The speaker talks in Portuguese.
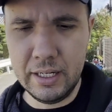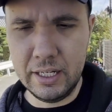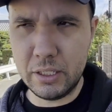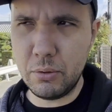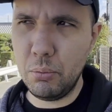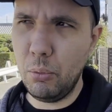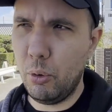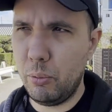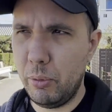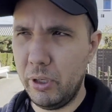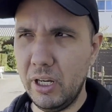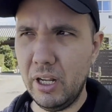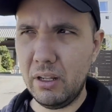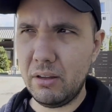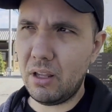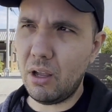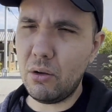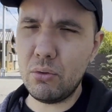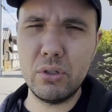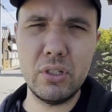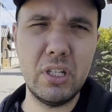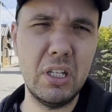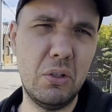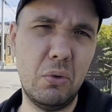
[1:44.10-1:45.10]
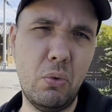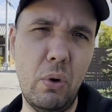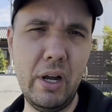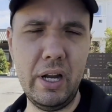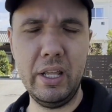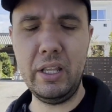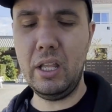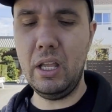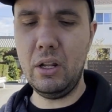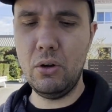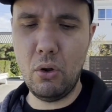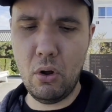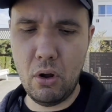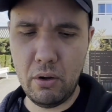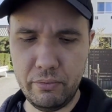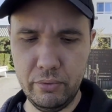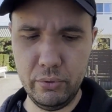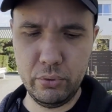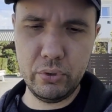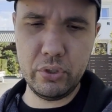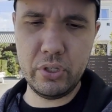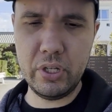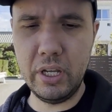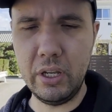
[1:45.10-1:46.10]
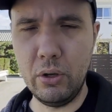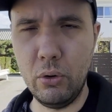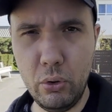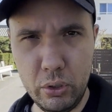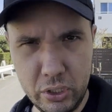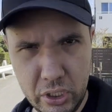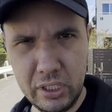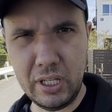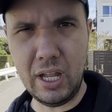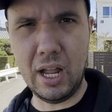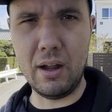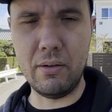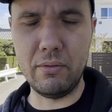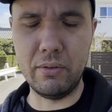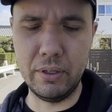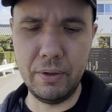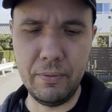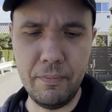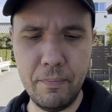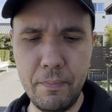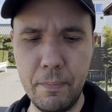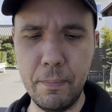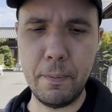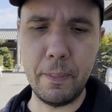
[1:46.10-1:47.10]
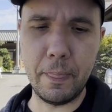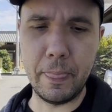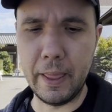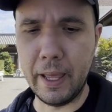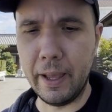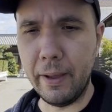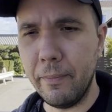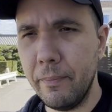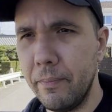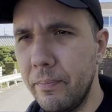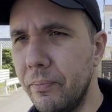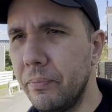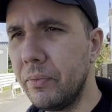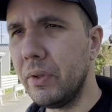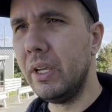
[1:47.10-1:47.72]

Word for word: Nesse momento deve estar tá uns 149, não sei onde estava, né?